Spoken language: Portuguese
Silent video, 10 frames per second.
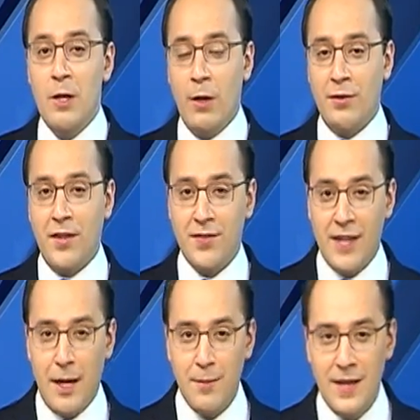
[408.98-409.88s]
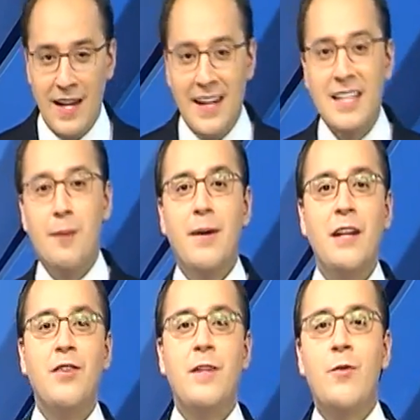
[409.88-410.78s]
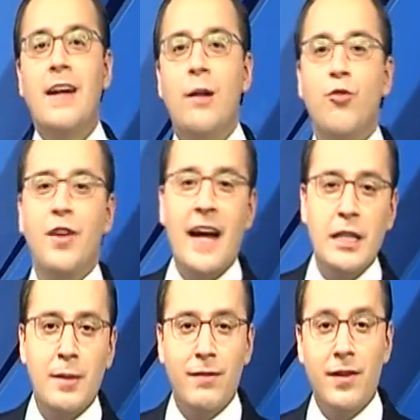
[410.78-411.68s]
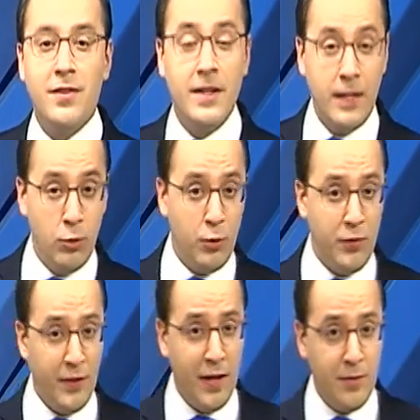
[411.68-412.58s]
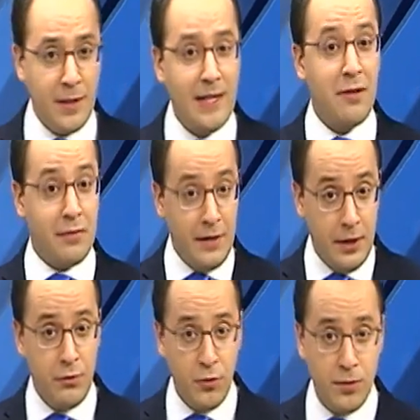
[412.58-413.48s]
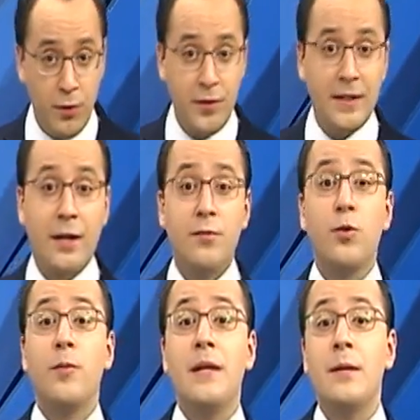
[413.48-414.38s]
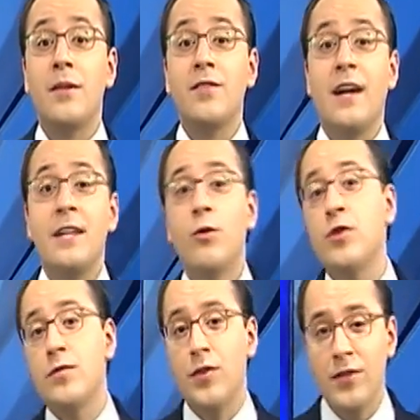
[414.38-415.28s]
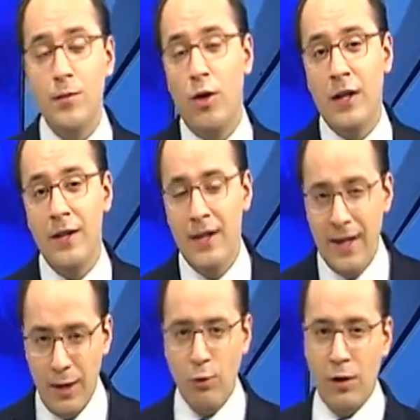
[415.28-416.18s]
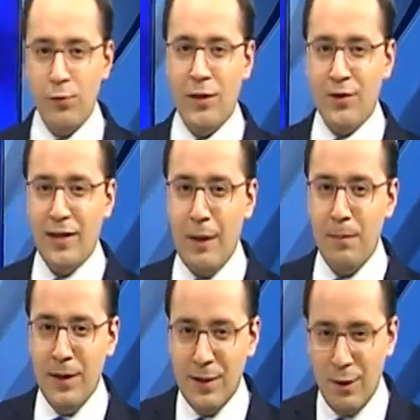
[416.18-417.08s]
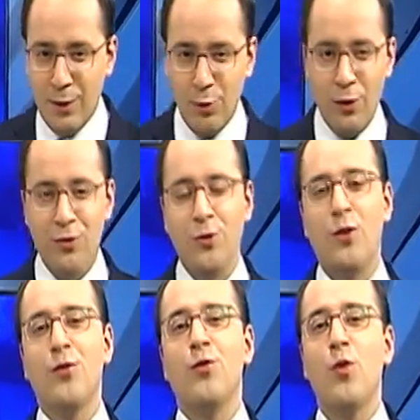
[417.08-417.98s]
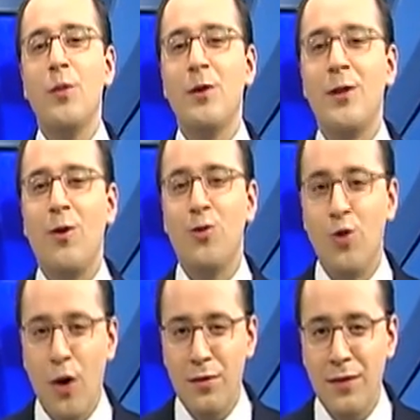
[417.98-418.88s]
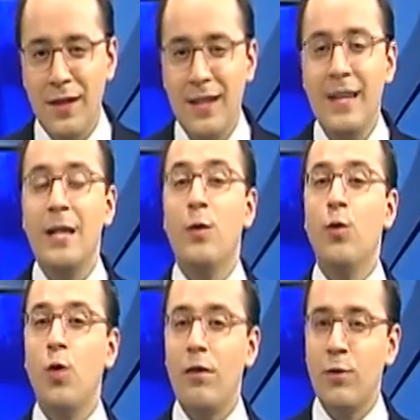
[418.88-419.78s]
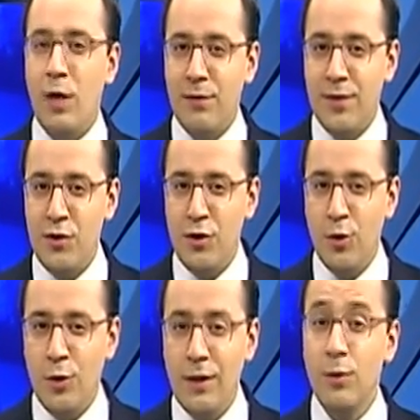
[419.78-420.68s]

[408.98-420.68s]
Olha, você sabe, aqui na Band tem um canal direto para fazer denúncias, mandar vídeos, mostrar os problemas aí onde você mora. É o nosso WhatsApp, então anote nosso número que é o 9 9972